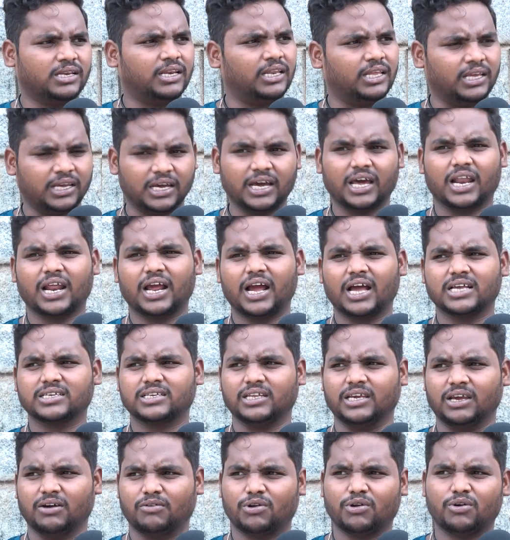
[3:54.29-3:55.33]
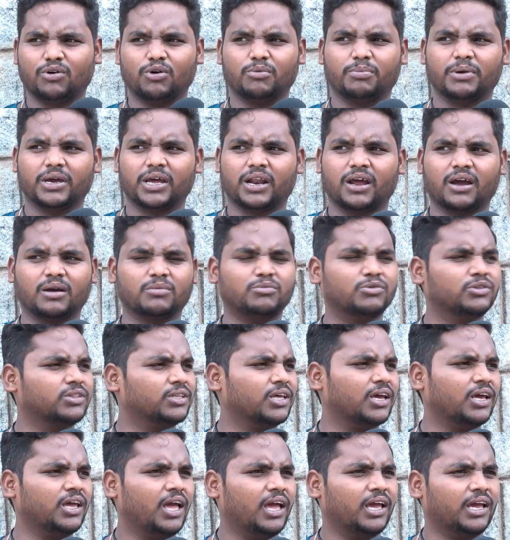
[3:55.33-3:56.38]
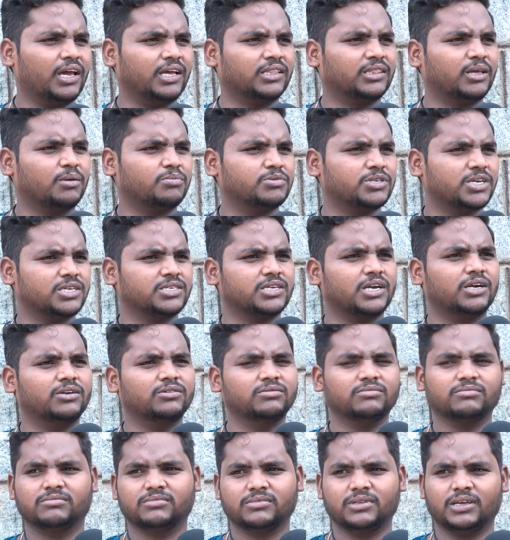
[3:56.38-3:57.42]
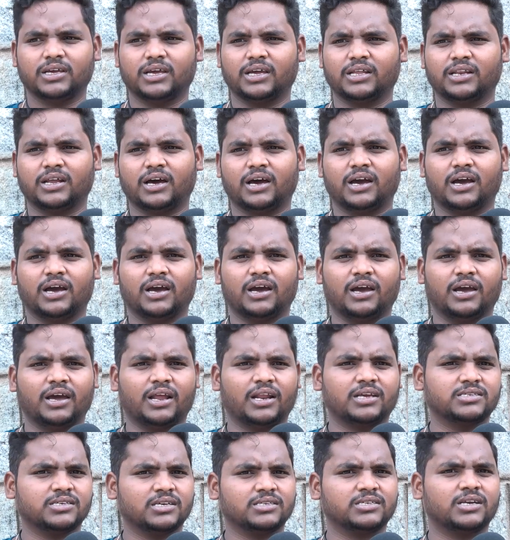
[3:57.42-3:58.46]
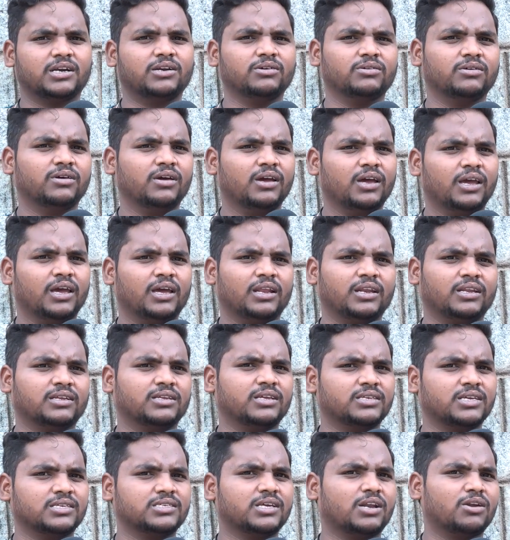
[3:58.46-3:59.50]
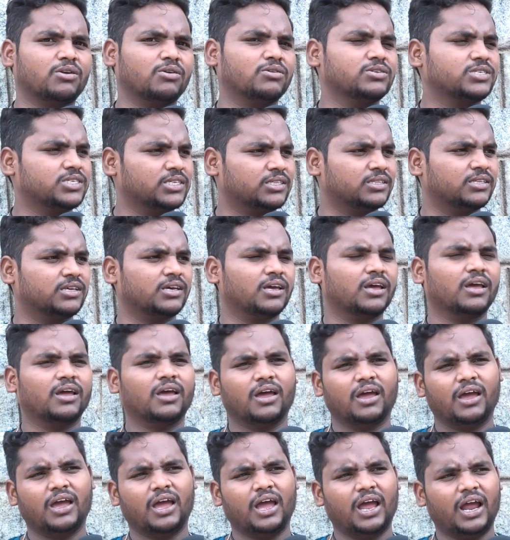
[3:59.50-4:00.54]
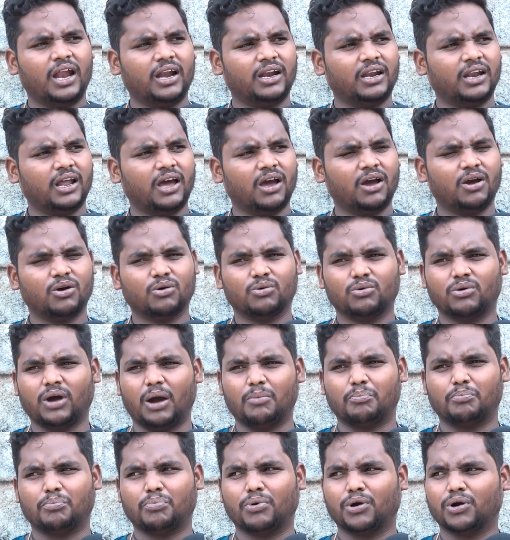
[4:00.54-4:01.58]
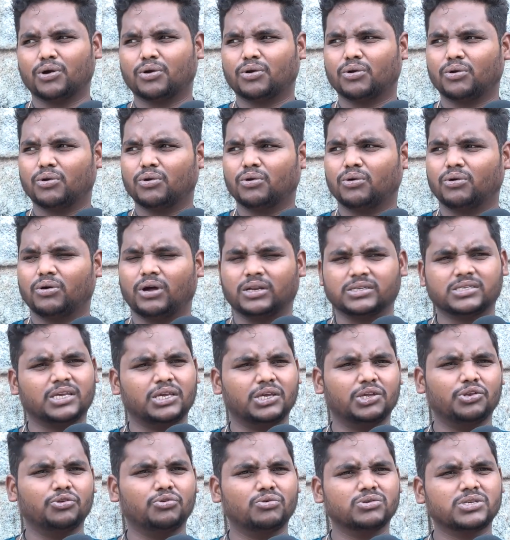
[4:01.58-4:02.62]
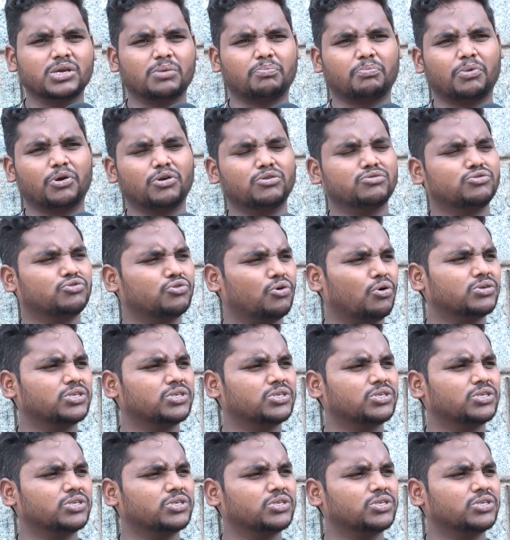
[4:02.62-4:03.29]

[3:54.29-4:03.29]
లీగల్ గా అసలు ఎవరు ఓపిక రాకముందే నేను తప్పు చేశాడు నేను హెరాస్ చేశాడు చేశాడని వచ్చింది అండ్ నాకు అప్పట్లో అసలు ఈ న్యూస్ ఎప్పటి నుంచో